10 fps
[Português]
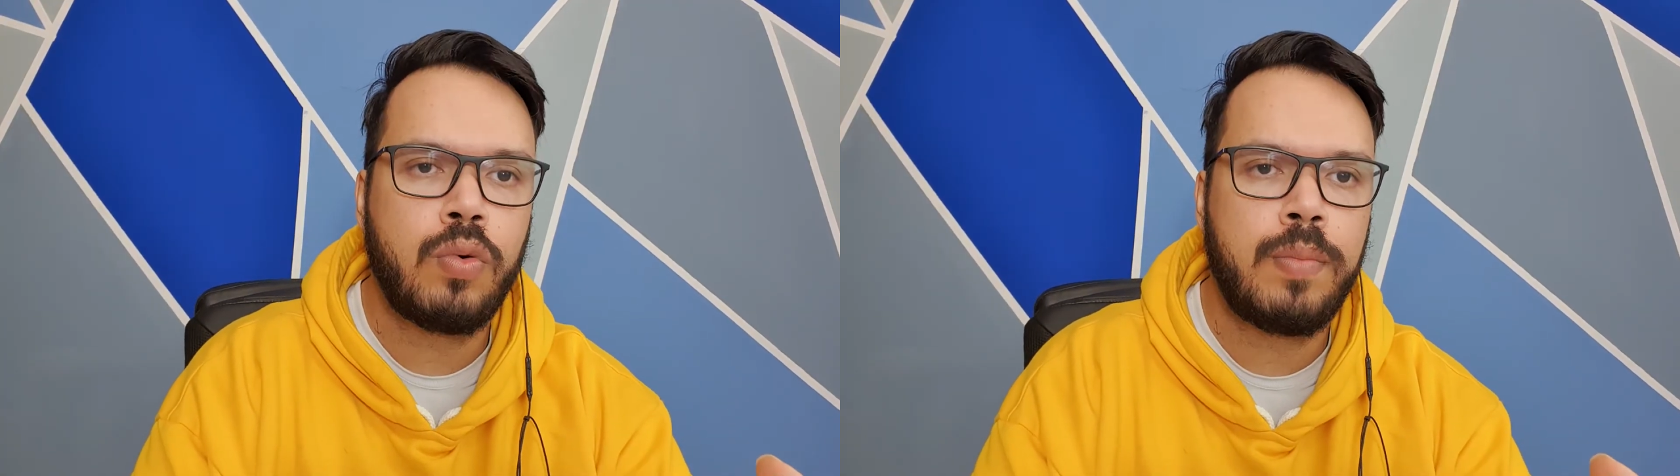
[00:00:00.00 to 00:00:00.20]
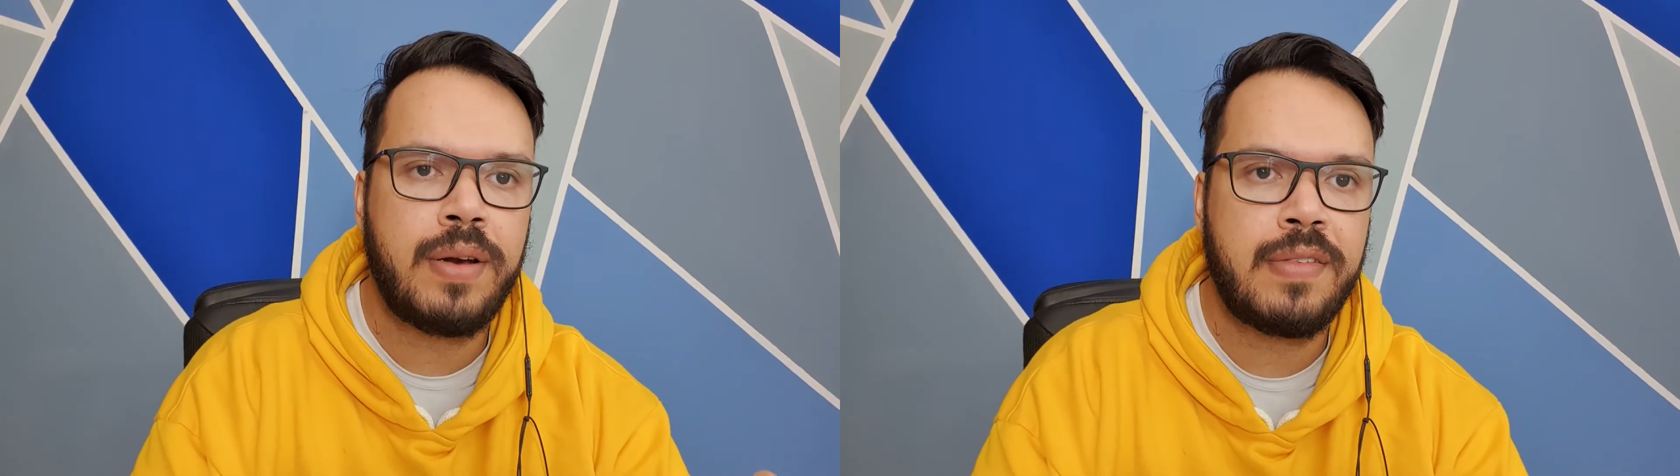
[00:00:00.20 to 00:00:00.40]

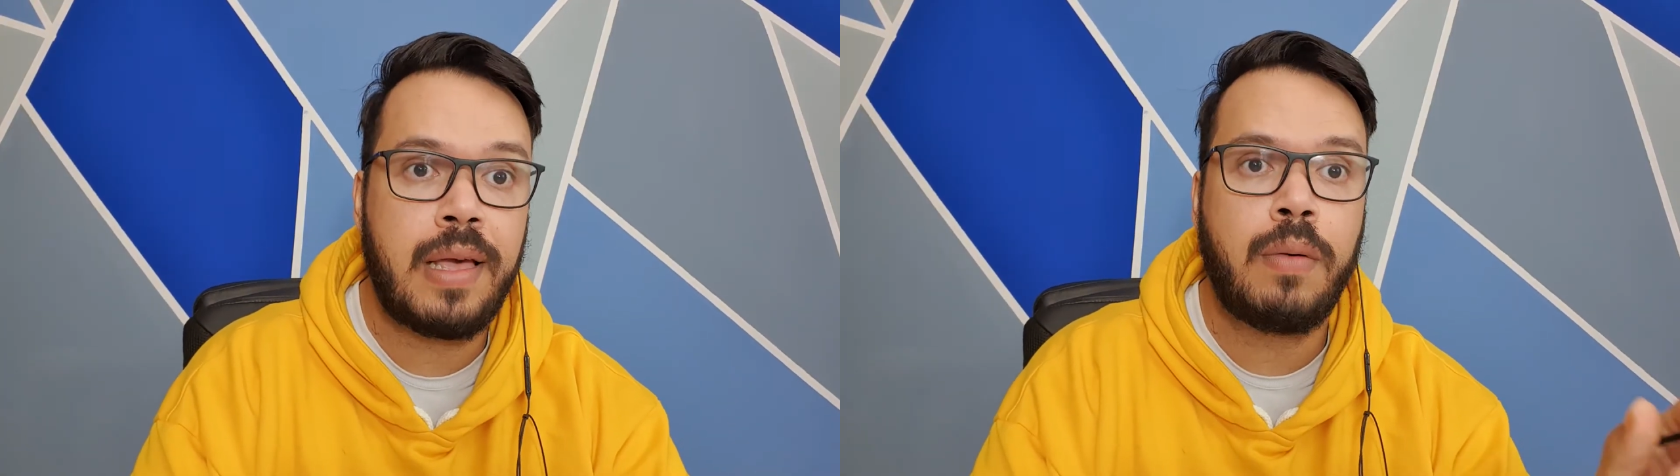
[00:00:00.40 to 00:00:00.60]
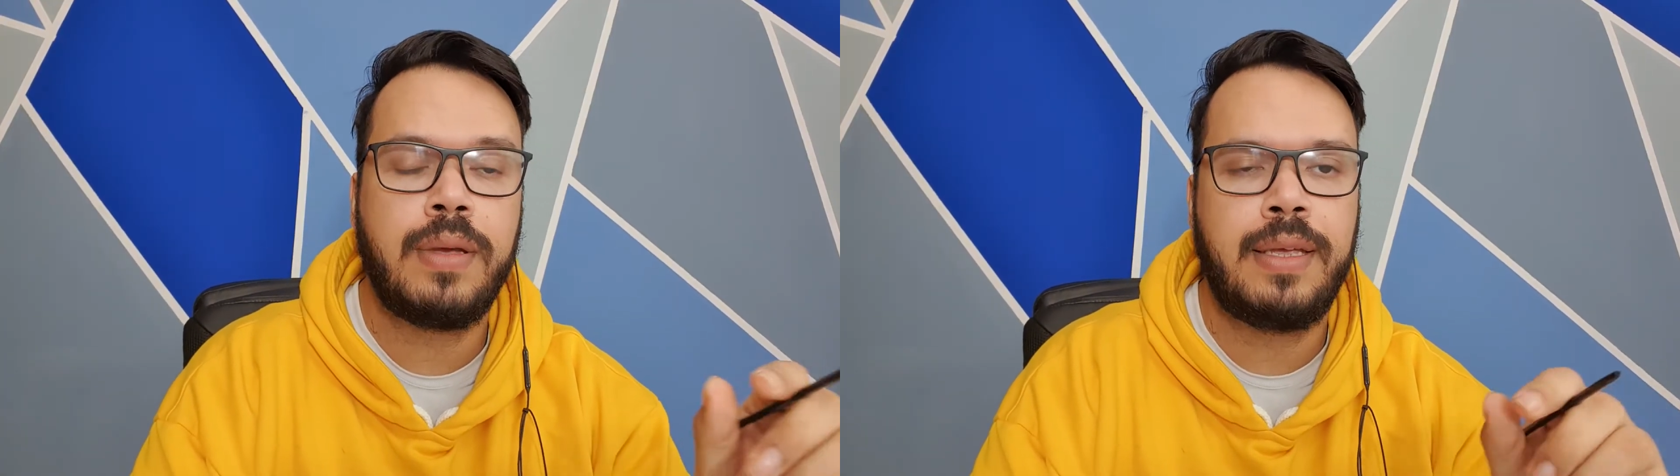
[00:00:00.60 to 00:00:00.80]

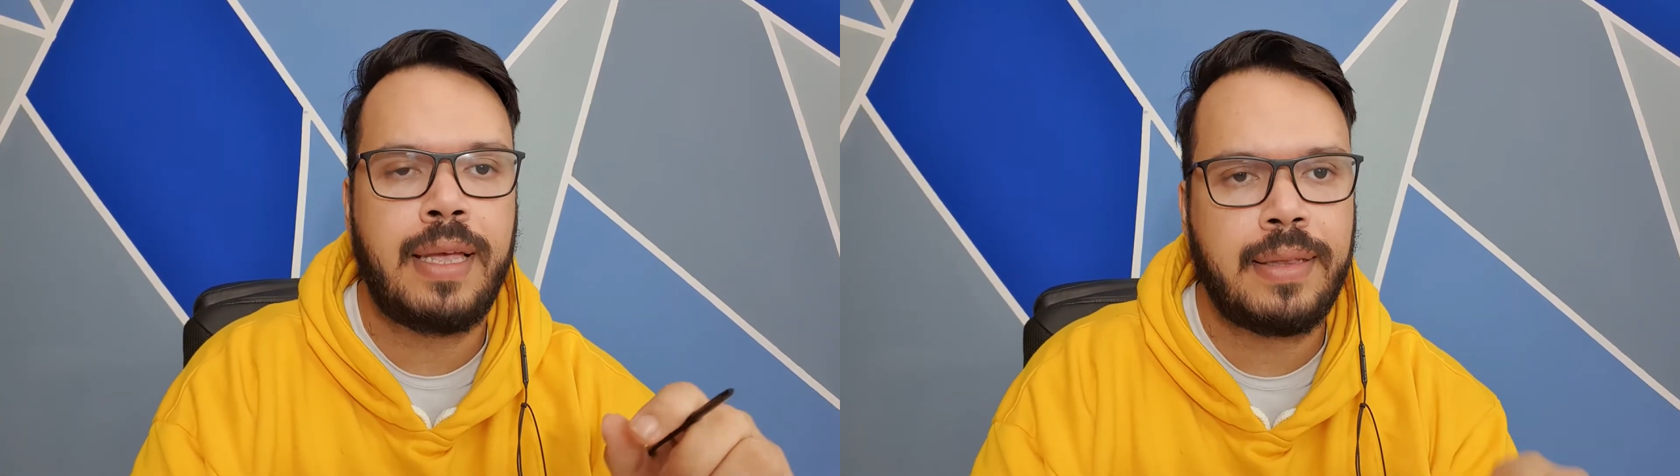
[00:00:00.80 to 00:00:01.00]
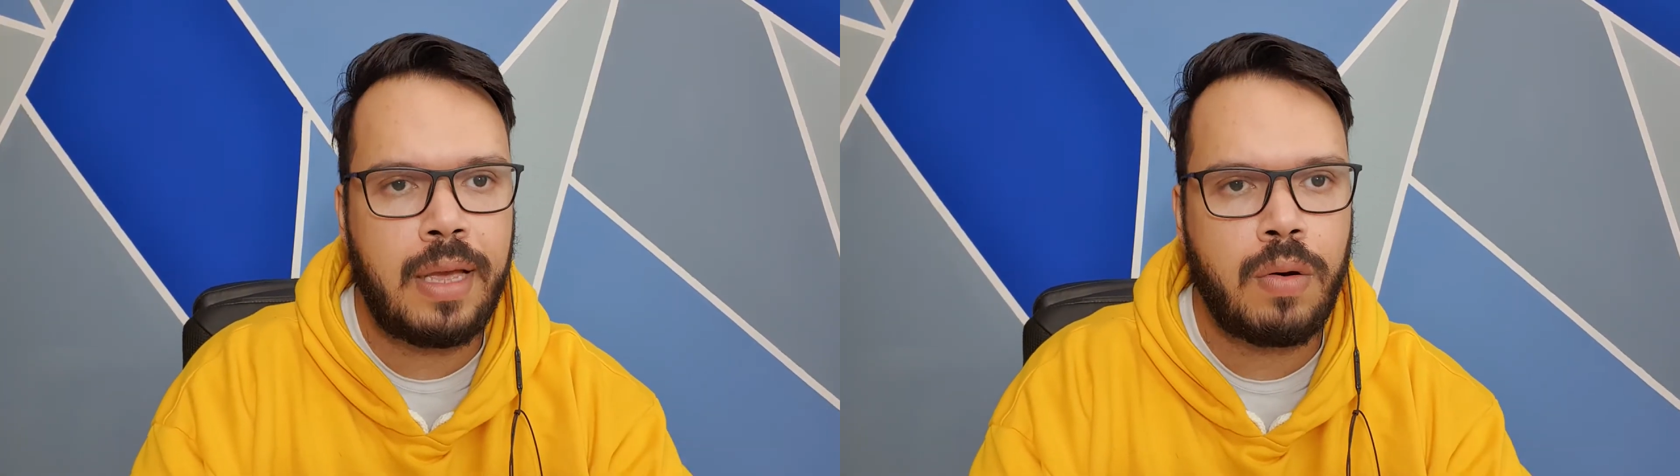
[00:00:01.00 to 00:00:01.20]
comercial e
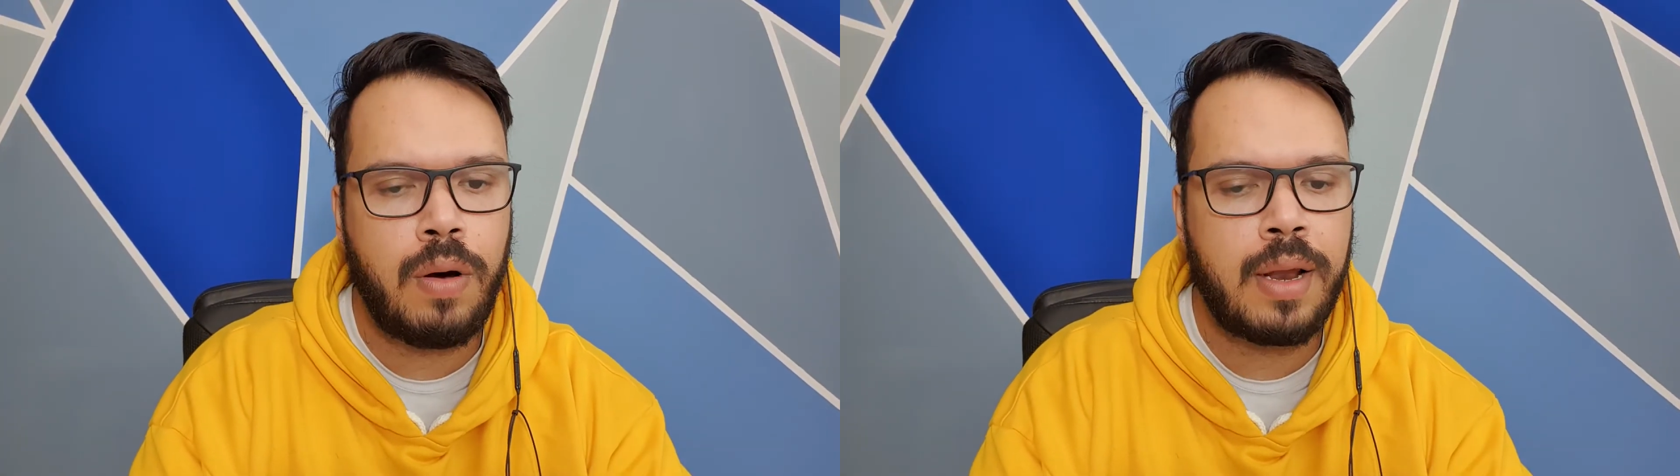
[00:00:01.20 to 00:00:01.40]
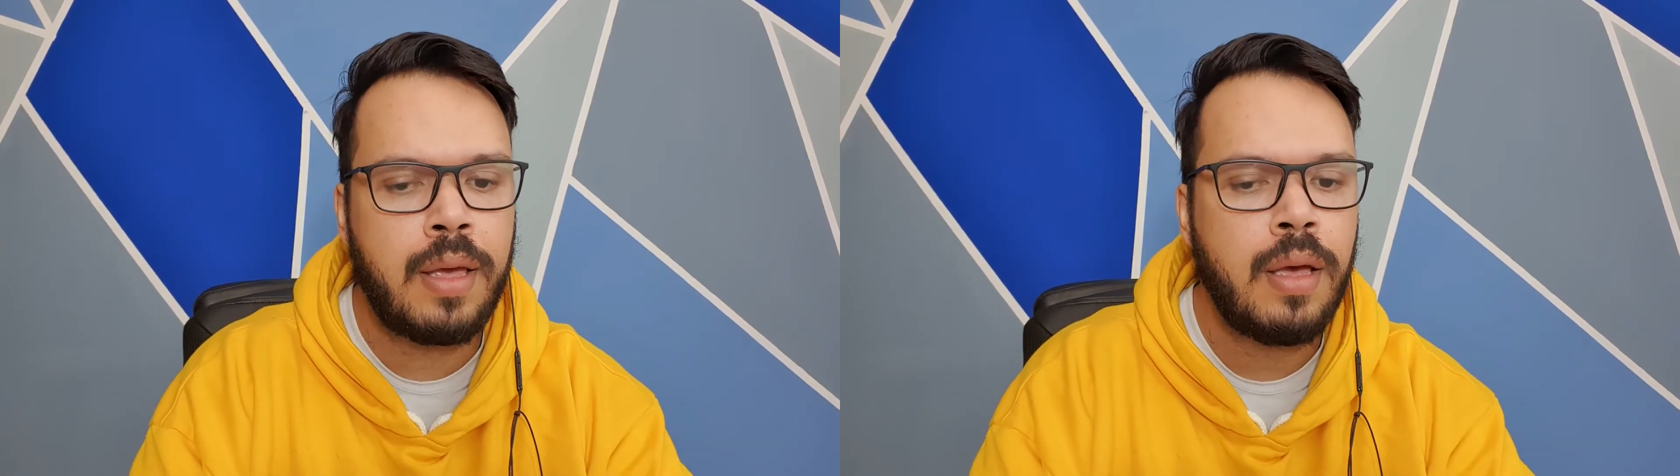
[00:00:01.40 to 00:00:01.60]
até
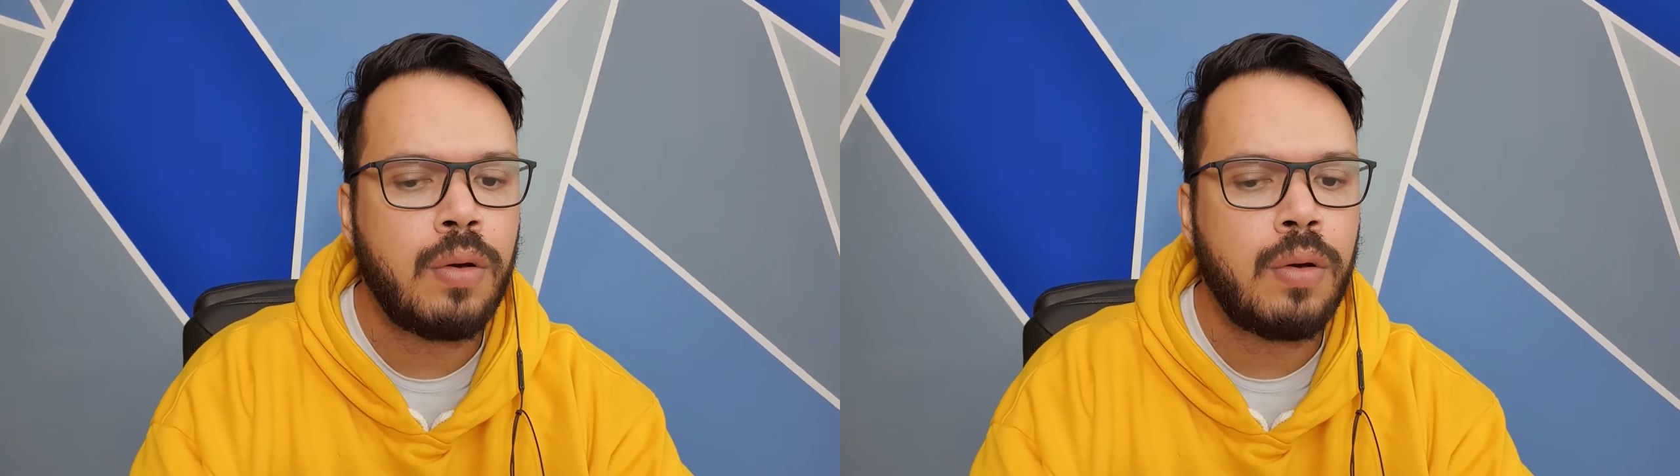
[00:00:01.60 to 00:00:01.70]
agora,